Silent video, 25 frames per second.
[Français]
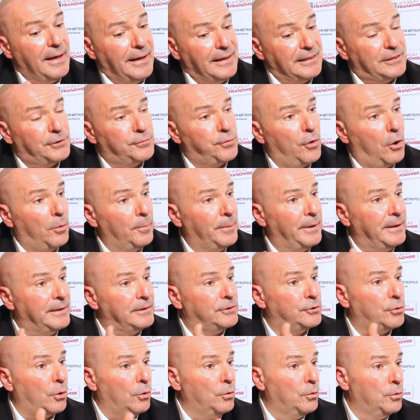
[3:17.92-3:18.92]
et se
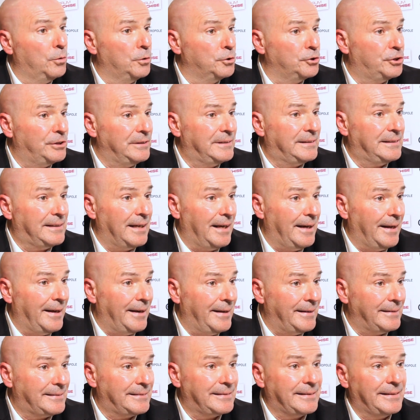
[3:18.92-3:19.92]
former sur le logiciel
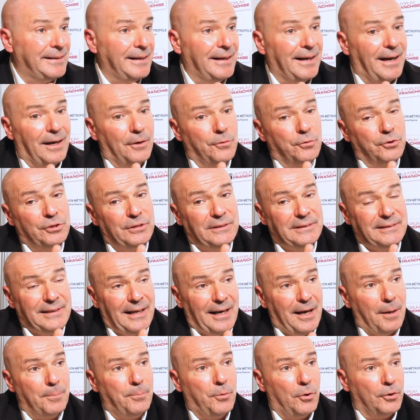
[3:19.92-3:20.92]
Aids, qui est un
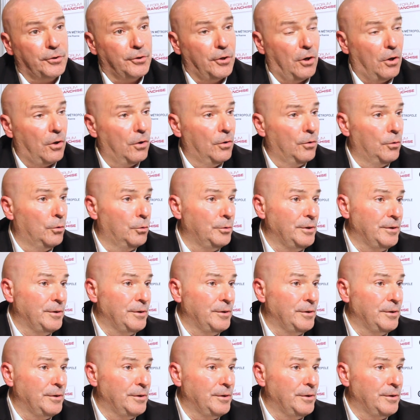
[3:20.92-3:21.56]
logiciel important euh, au